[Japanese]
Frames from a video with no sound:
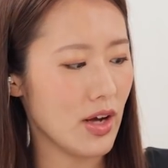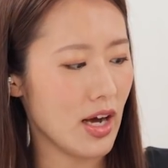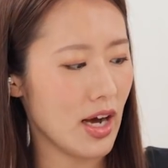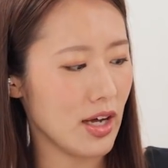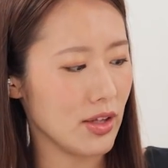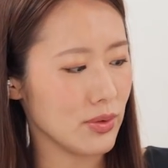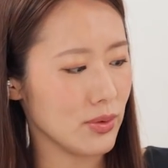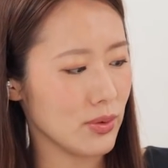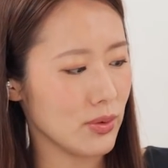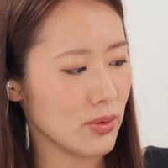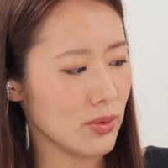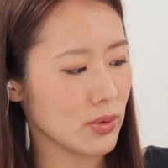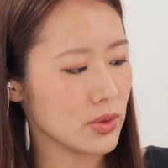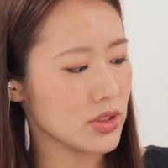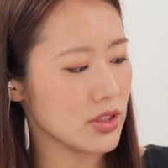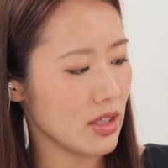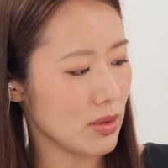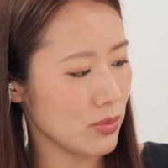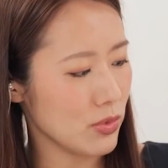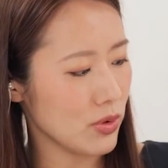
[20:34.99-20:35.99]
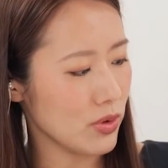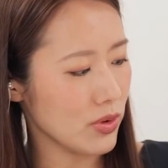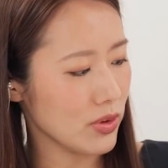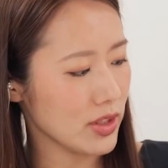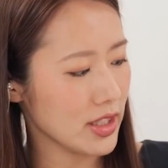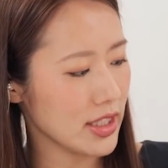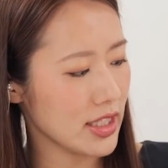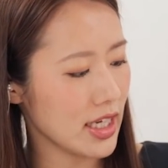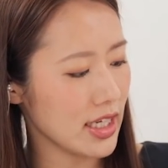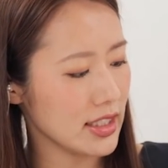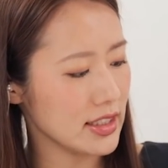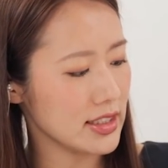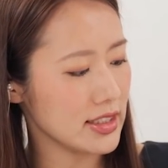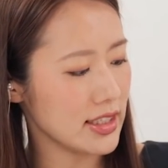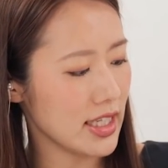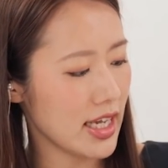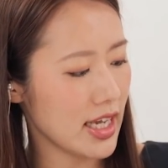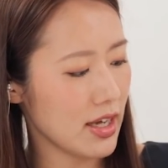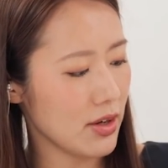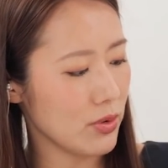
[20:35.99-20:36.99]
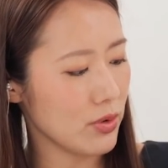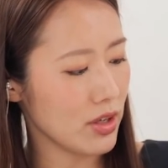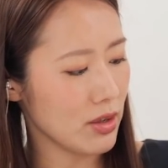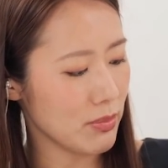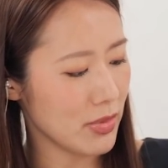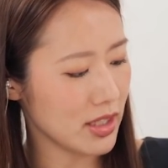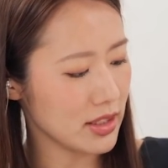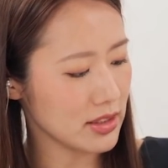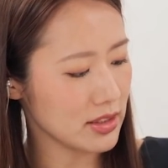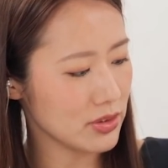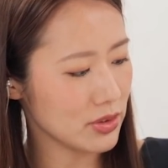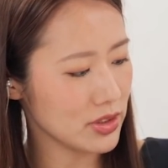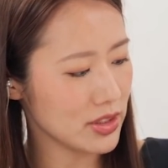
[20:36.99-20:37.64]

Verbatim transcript: こちらも期待しております。